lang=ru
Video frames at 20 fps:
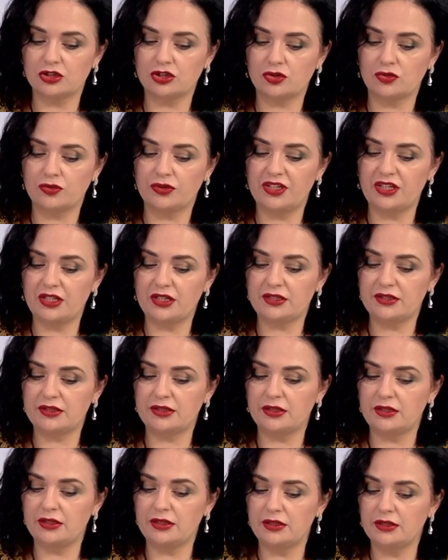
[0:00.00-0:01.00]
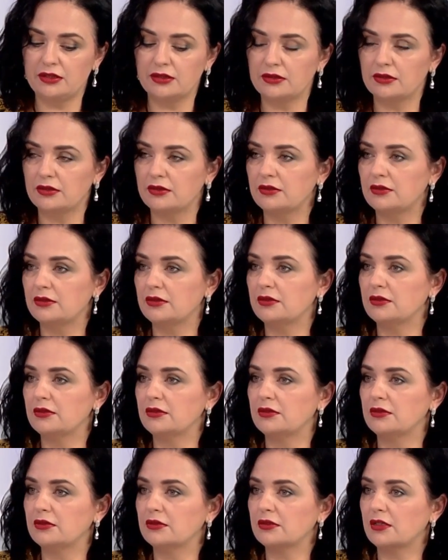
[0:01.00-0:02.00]
что есть и
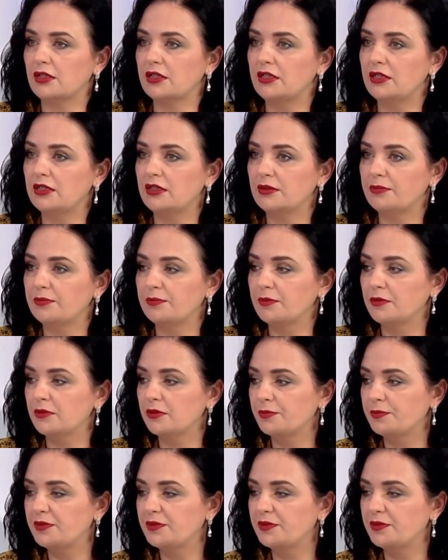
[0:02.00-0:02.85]
э, какие-то э,